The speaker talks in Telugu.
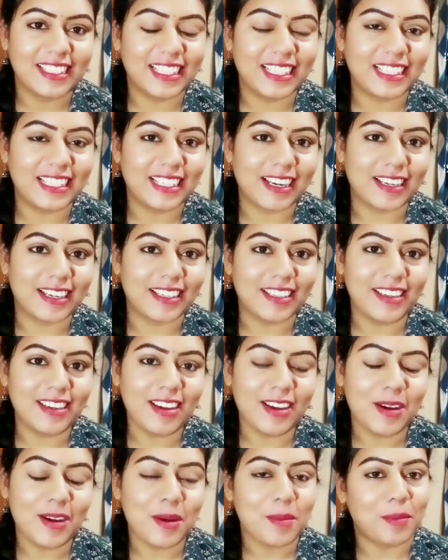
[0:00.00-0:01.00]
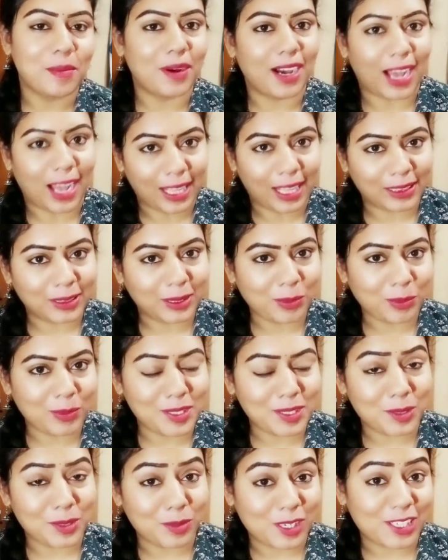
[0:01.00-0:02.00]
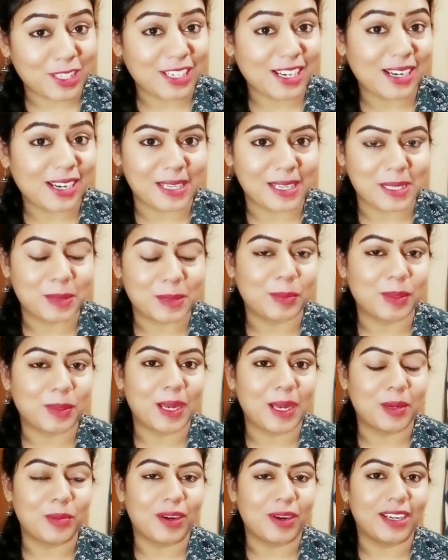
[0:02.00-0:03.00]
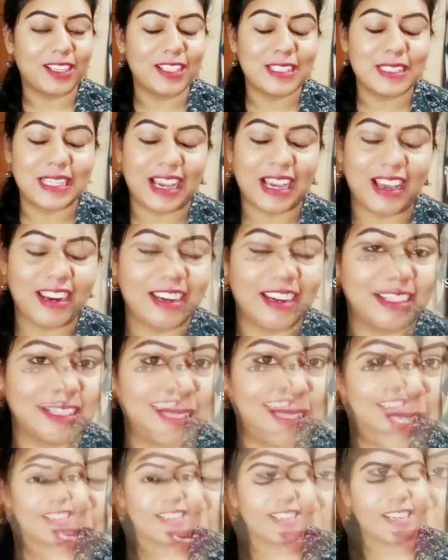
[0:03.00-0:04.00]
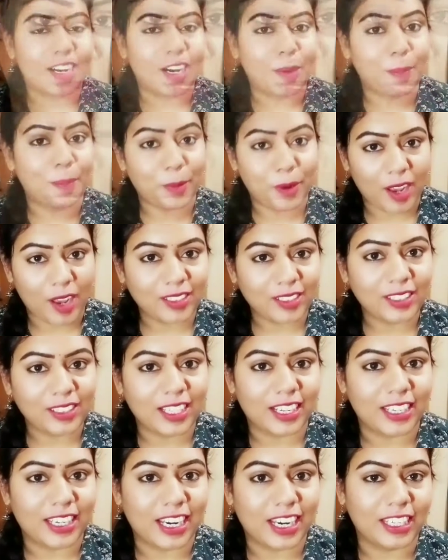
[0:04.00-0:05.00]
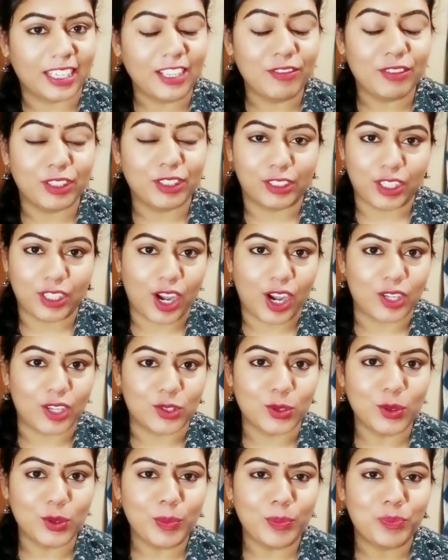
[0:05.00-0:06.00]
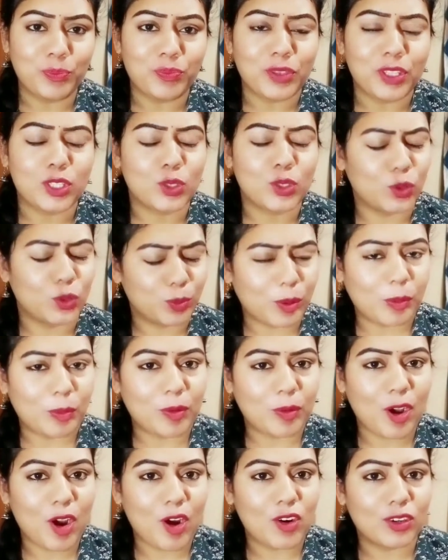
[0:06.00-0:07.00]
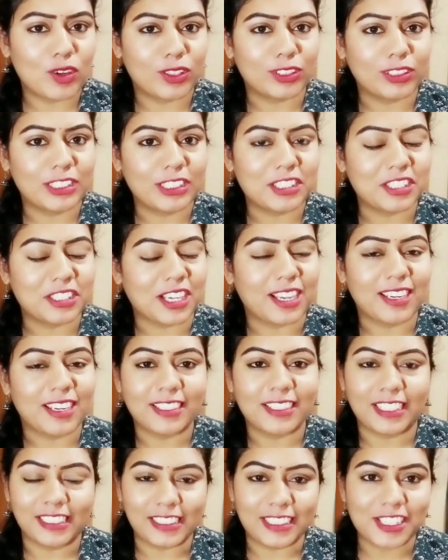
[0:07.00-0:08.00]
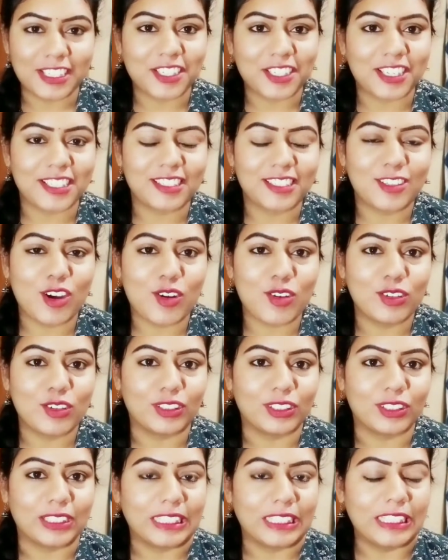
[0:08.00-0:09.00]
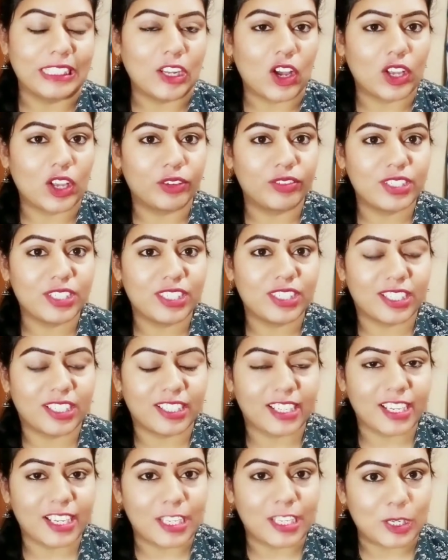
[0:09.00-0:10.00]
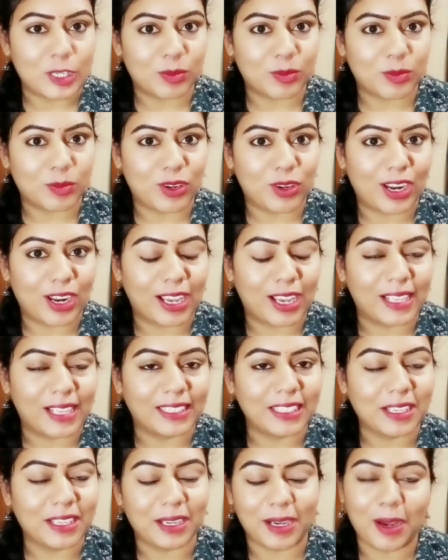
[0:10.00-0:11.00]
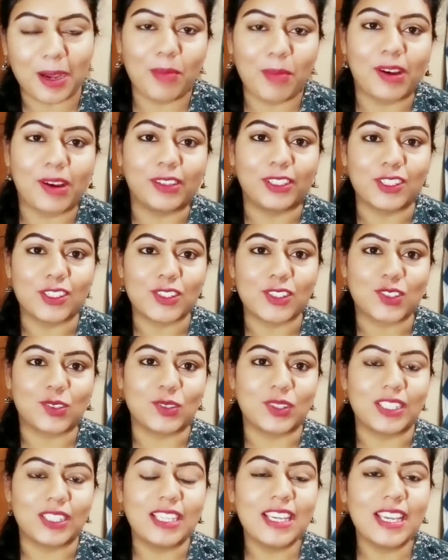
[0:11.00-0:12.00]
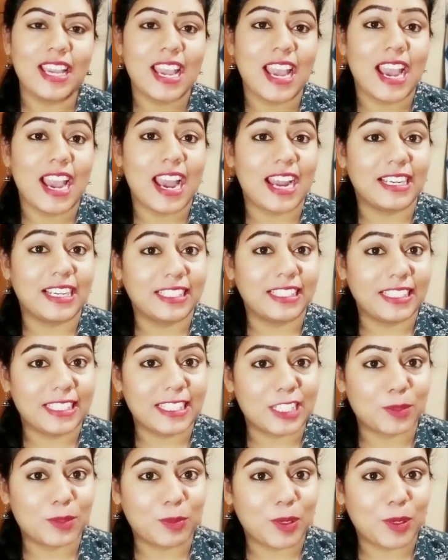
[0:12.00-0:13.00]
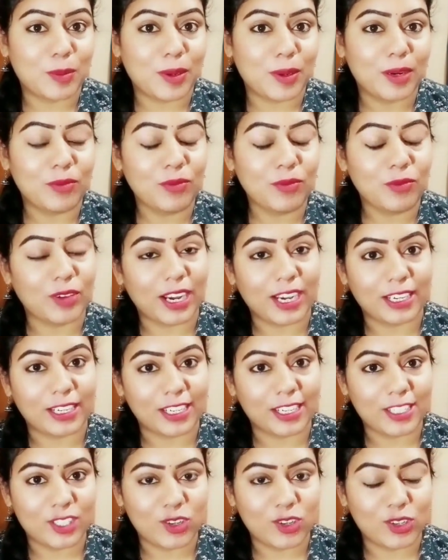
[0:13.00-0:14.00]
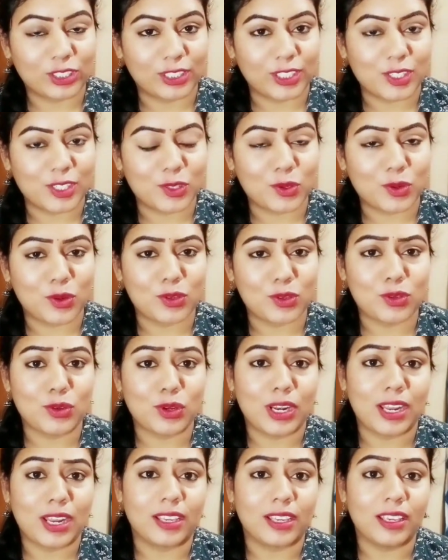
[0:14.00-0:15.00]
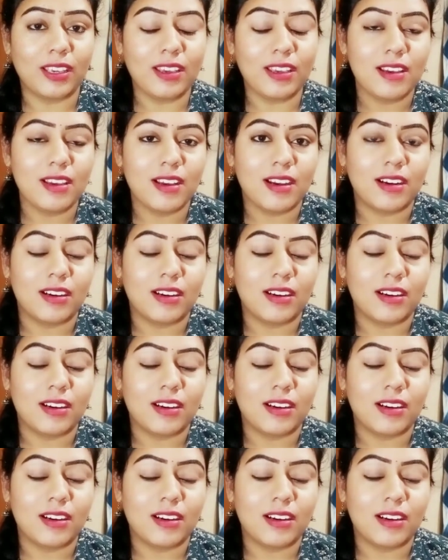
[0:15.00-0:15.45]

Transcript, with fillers: ఇదేంటంటే మా అత్తమ్మ స్పెషల్ రెసిపీ అనమాట చాలా అంటే చాలా ప్రాన్ కర్రీ అండి విత్ కాజు సూపర్గా ఉంటుంది చాలా డెలిషియస్గా ఉంటుంది నాన్ వెజ్ అంటే ఇష్టం ఉన్న వాళ్ళకైతే ఇంకా బాగా నచ్చుతుంది అండ్ ఈ రెసిపీని మనం వైట్ రైస్లోకి తీసుకోవచ్చు అలాగే